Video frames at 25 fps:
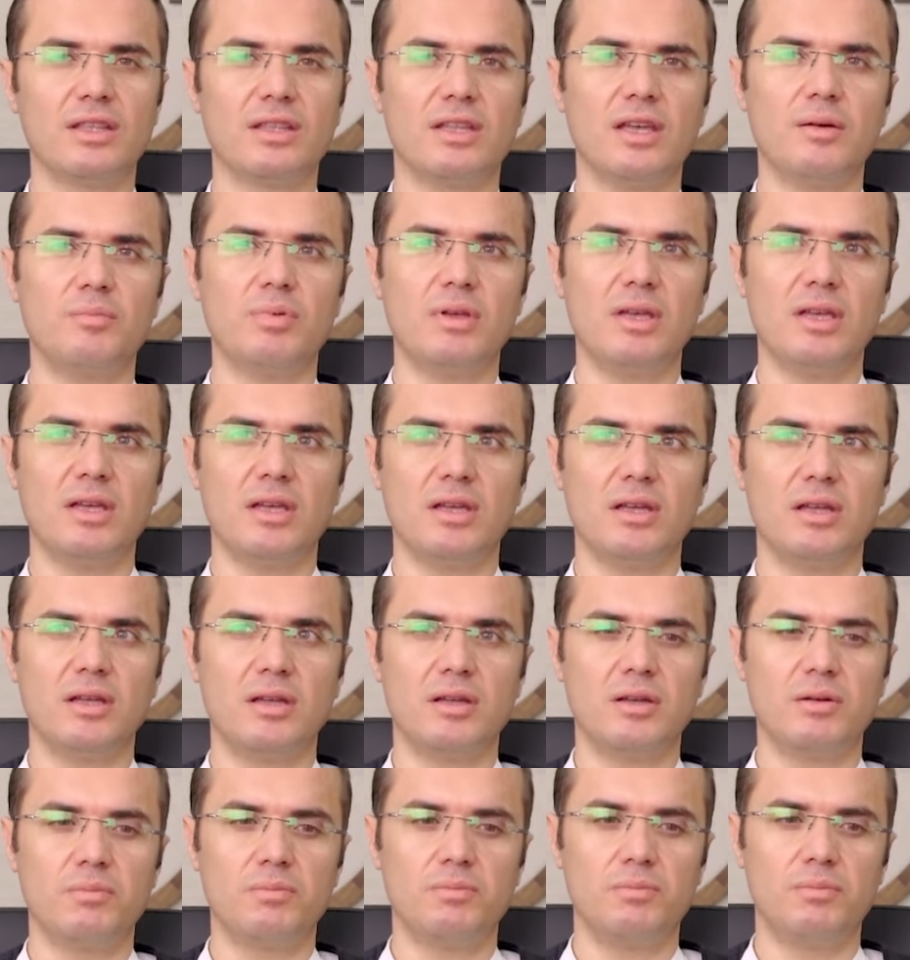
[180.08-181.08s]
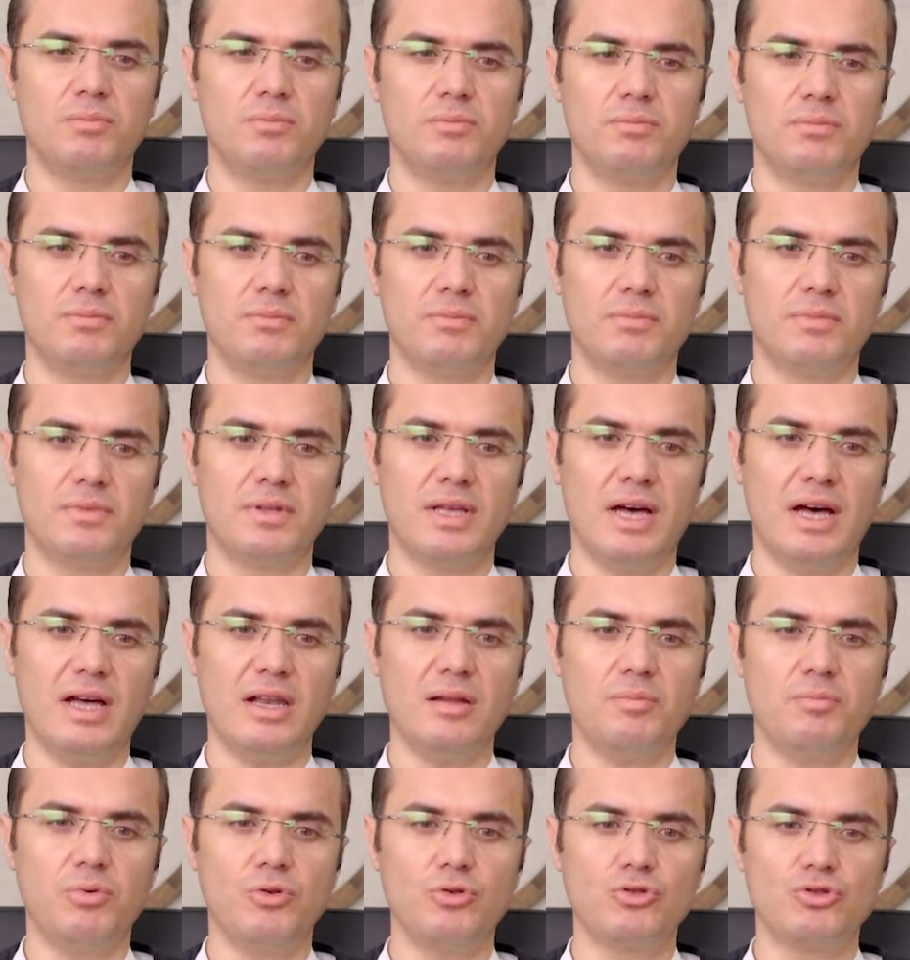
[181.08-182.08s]
Tabii e,
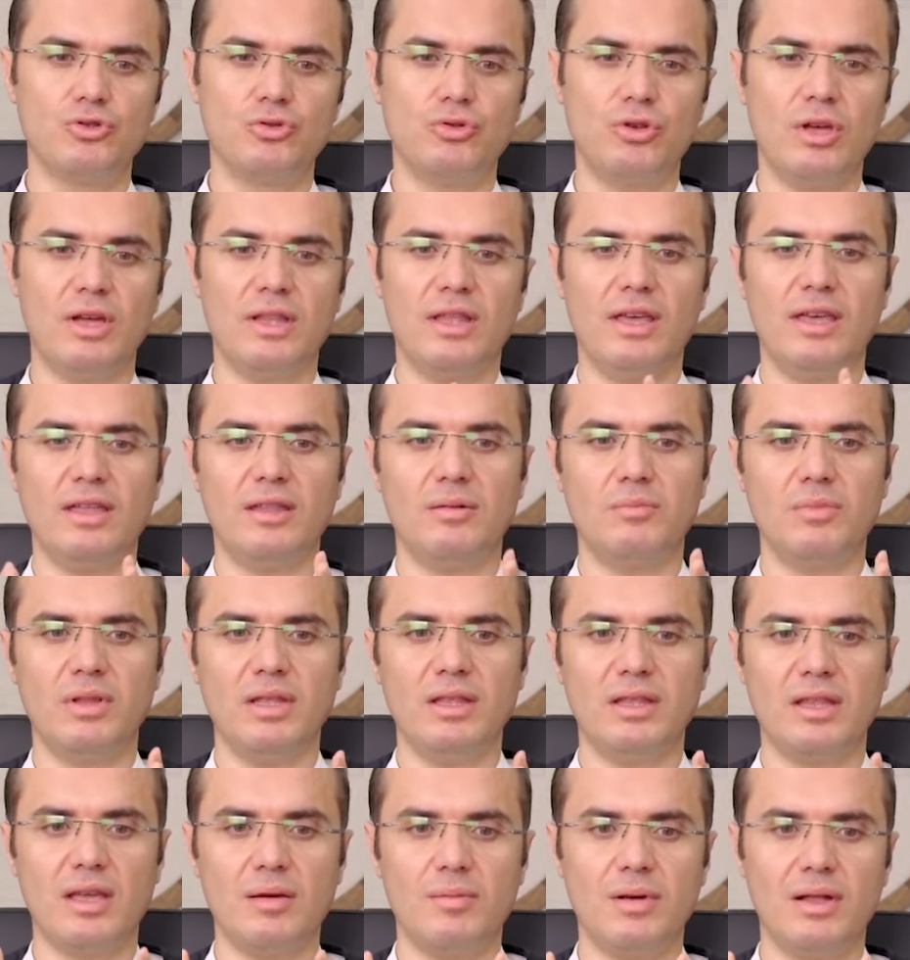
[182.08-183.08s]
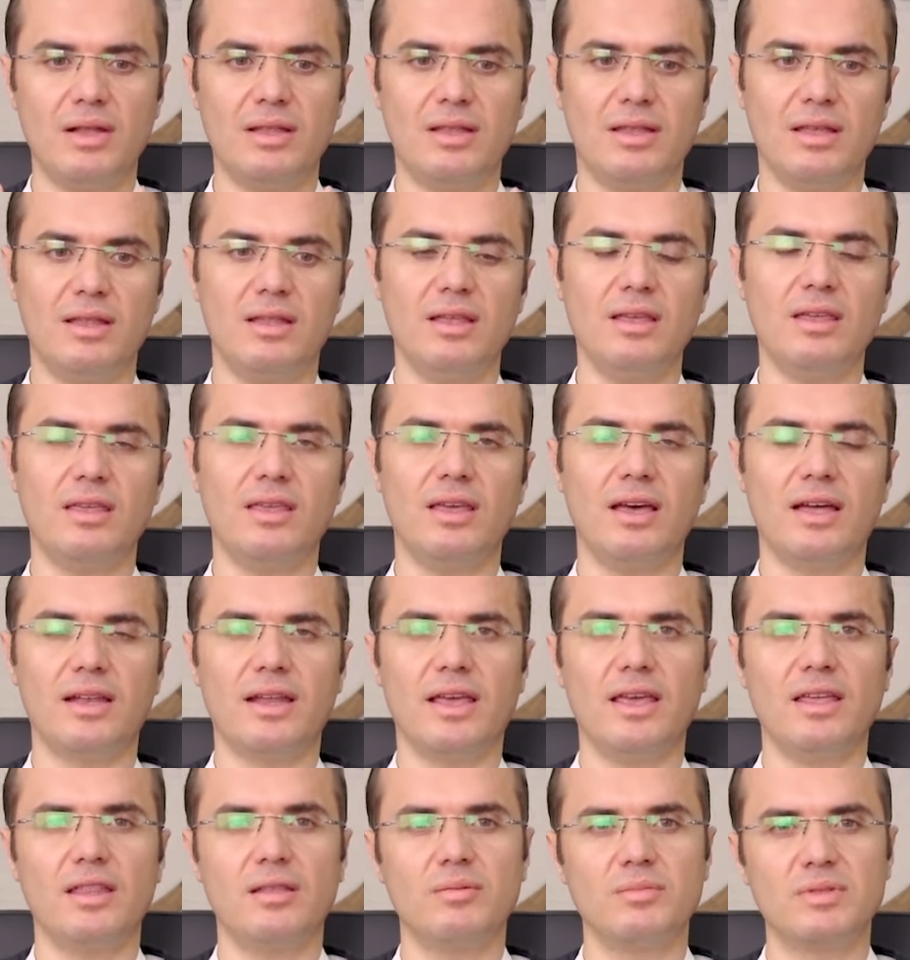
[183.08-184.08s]
Tarih boyunca dünyada eğitim din temeli dedik.
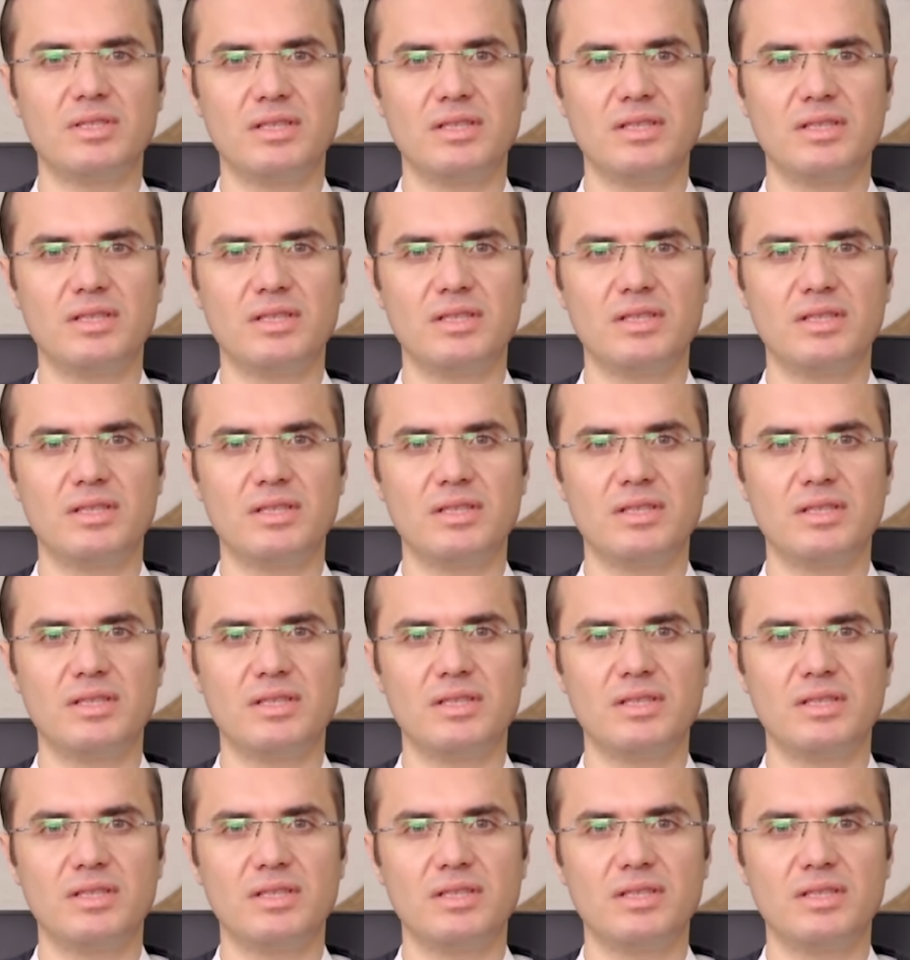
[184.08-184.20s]
Yani eğitim